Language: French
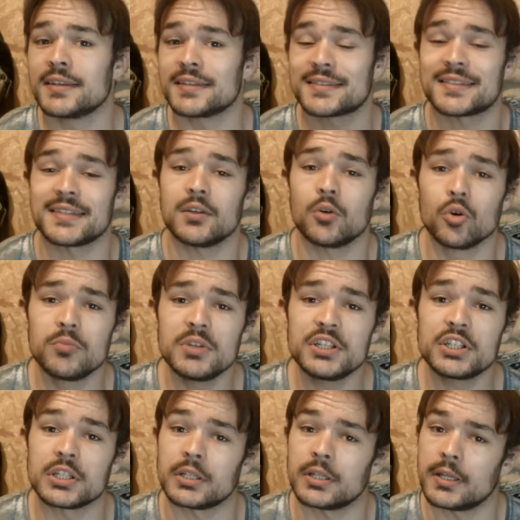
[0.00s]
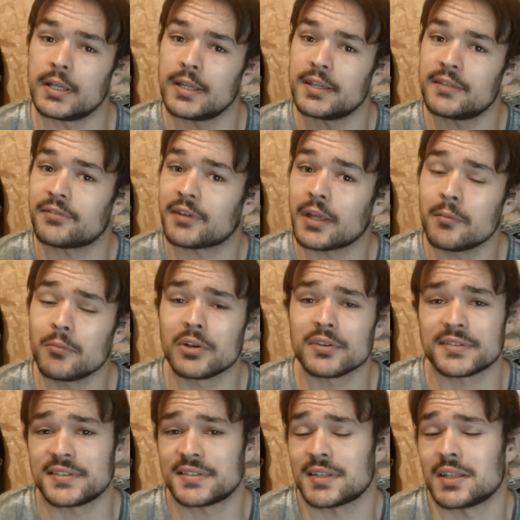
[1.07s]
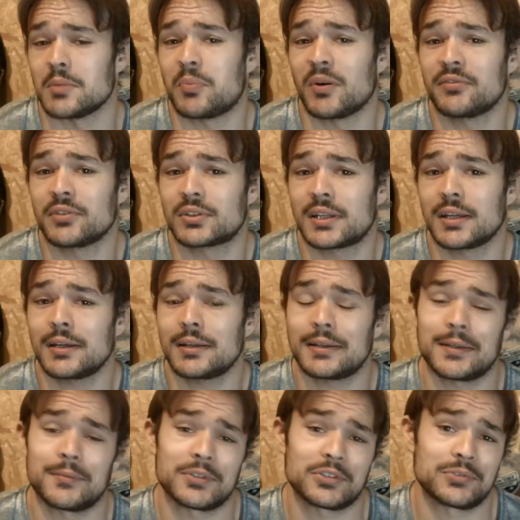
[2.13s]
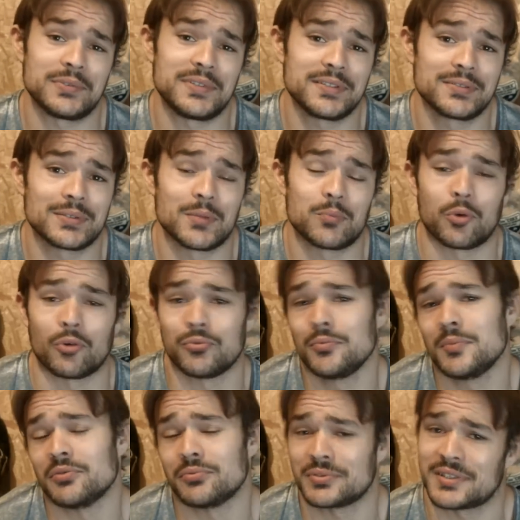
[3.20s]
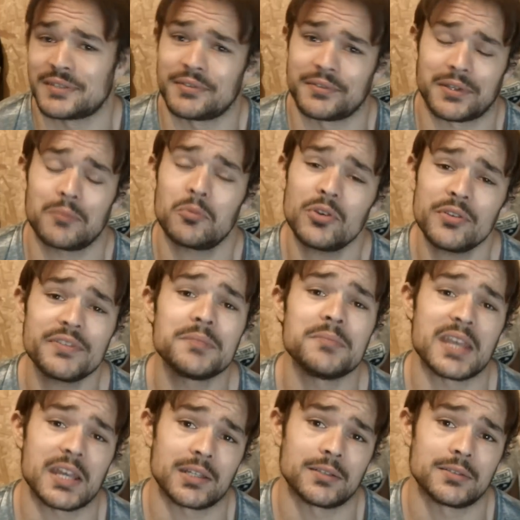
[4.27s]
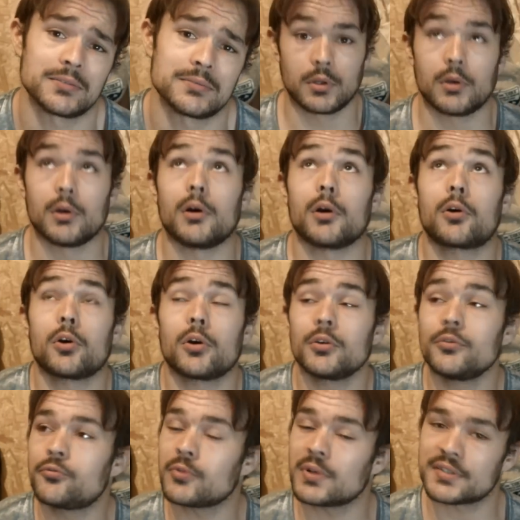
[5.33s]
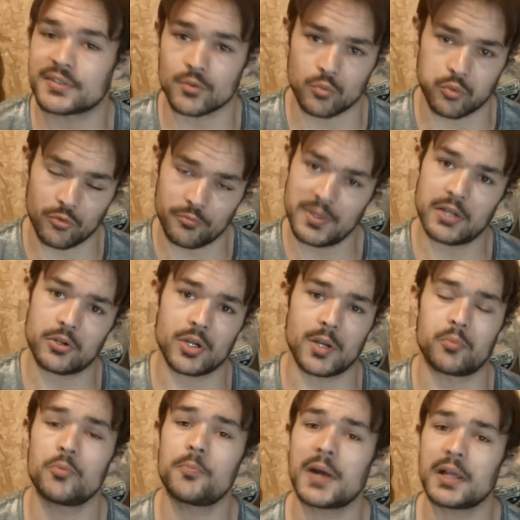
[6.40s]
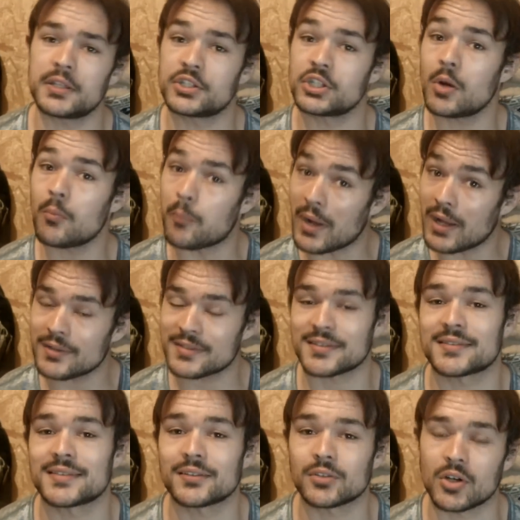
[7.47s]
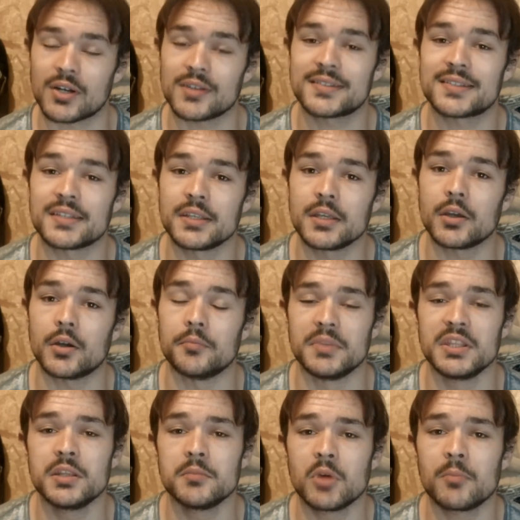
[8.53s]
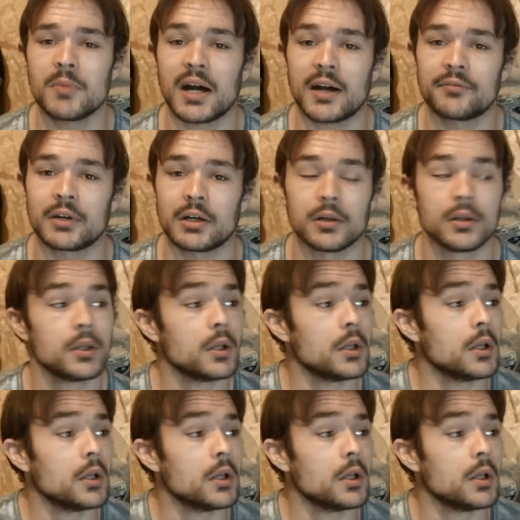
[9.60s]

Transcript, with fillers: C'est obligé. Et vraiment, si ça n'est pas votre cas, eh ben, je suis désolé pour vous, mais vous avez vraiment une vie de merde. Encore une fois, ça nous prouve bien que la plupart des gens parlent sans s'être renseignés un minimum avant.